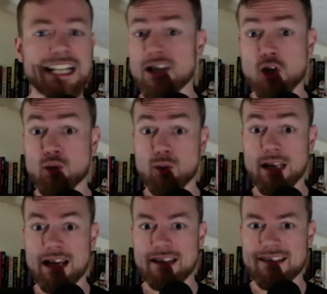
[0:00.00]

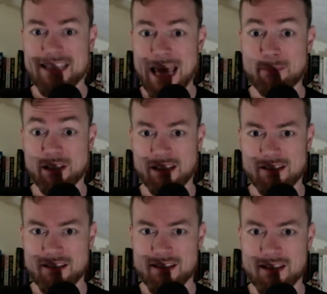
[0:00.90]
Kachadurian
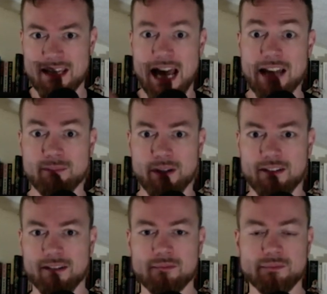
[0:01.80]
Säbeltanz anpassen.